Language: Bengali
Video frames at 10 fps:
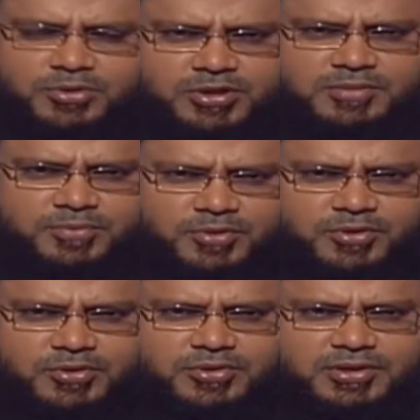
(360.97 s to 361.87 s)
হওয়ার
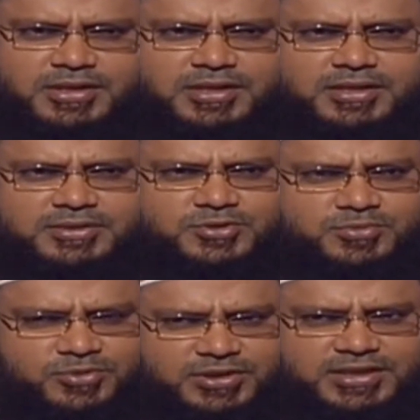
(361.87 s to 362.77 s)
পর একজন
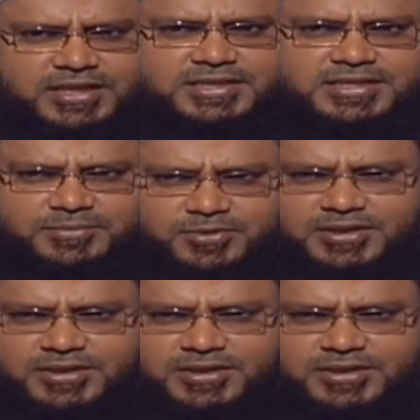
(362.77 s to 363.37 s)
মহিলা এসে